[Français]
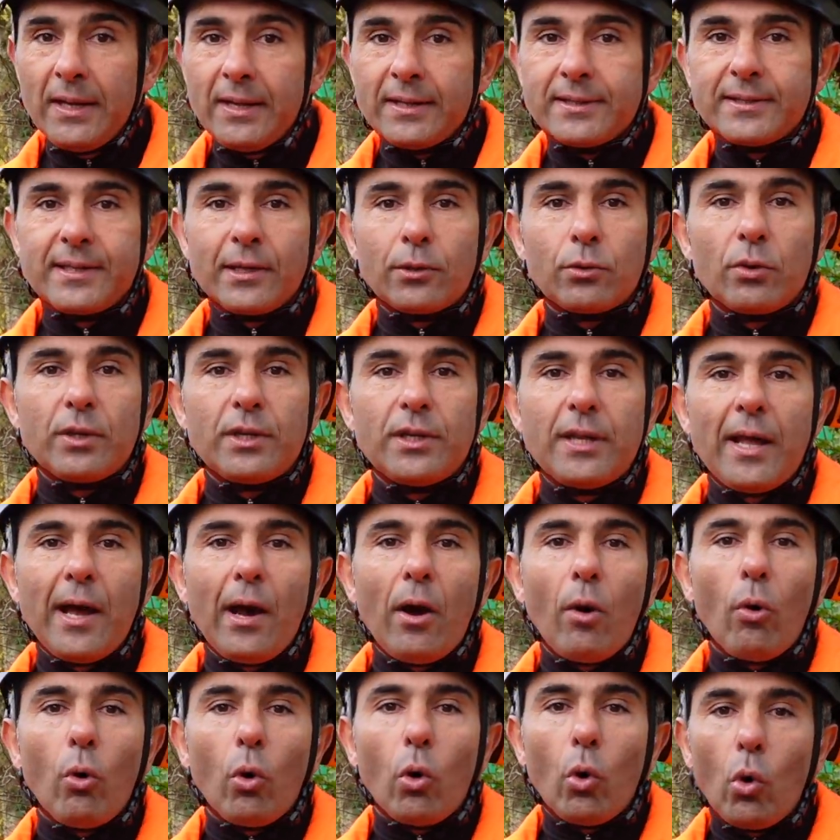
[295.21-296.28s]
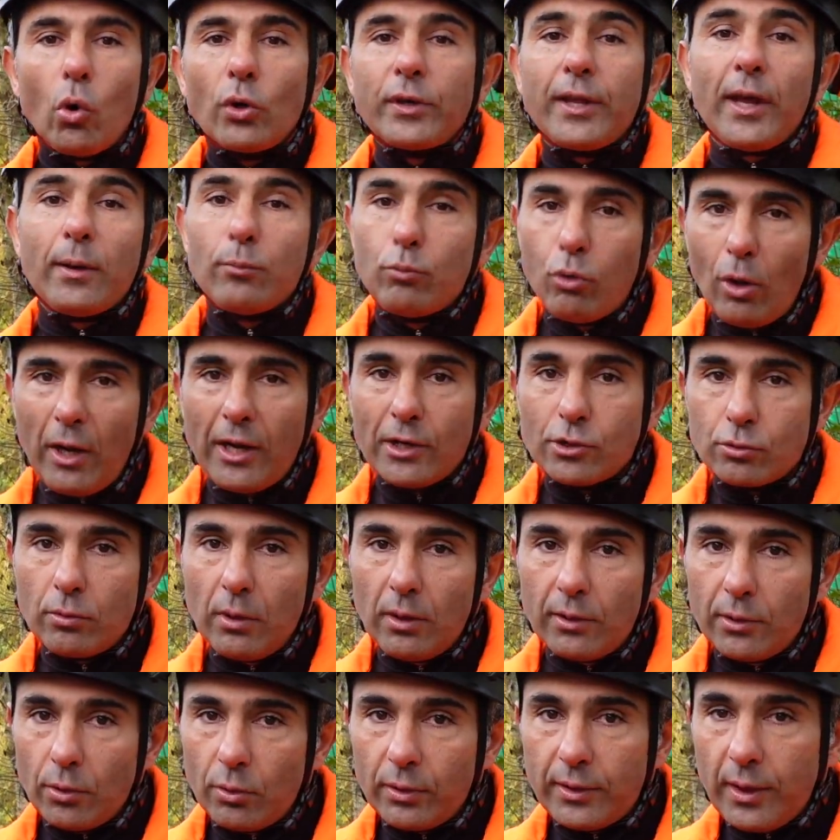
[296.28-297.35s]
C'est qu'il n'y a aucun bourrage,
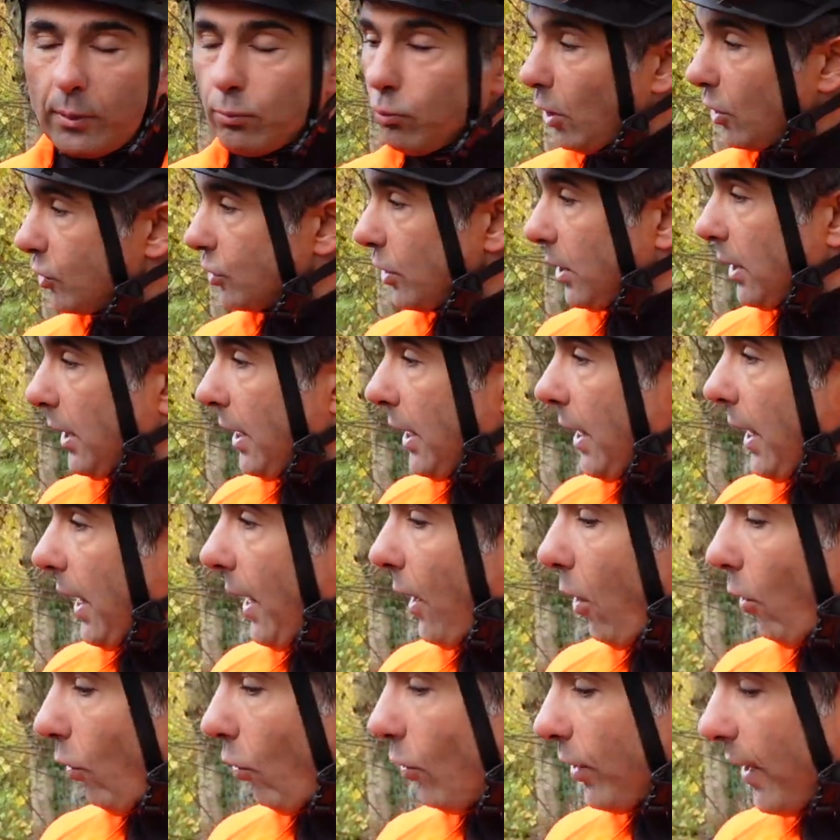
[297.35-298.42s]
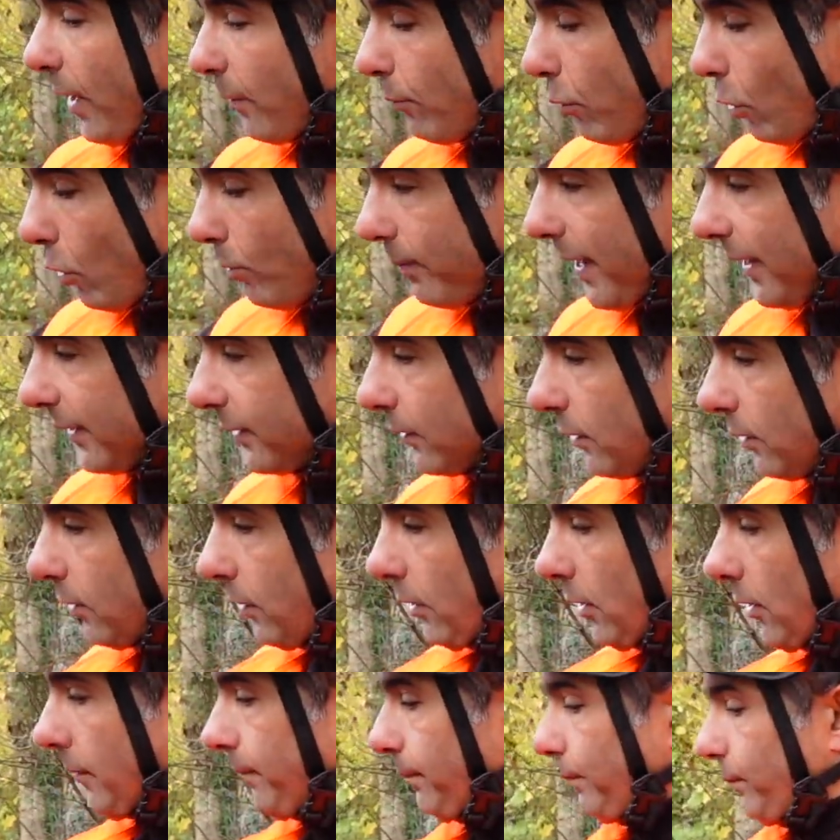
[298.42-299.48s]
aucun bourrage. Alors, on a beau mettre
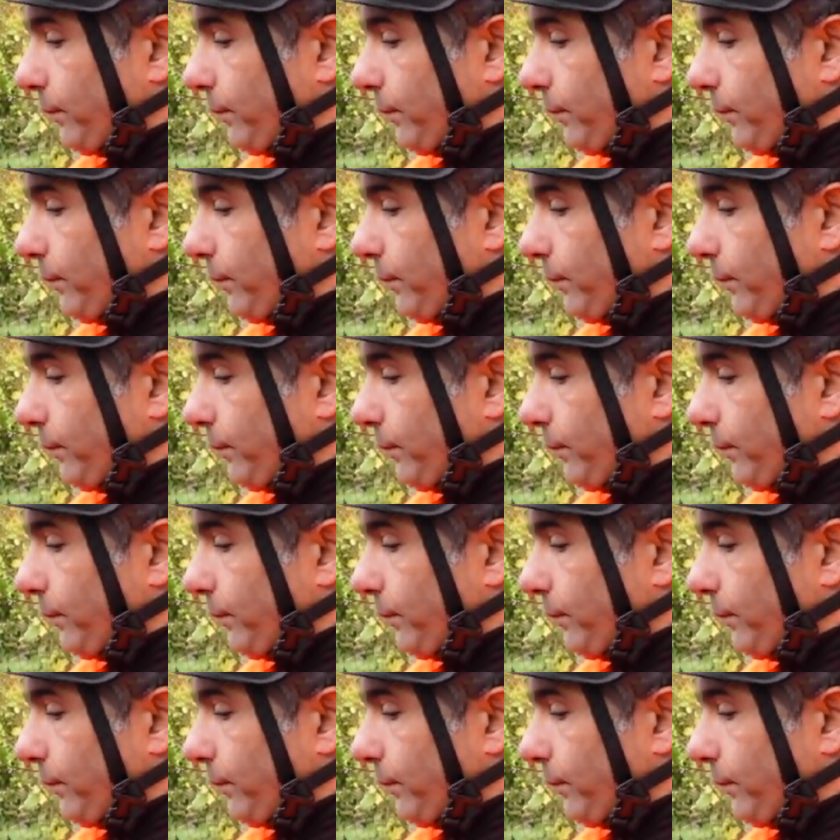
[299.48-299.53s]
euh,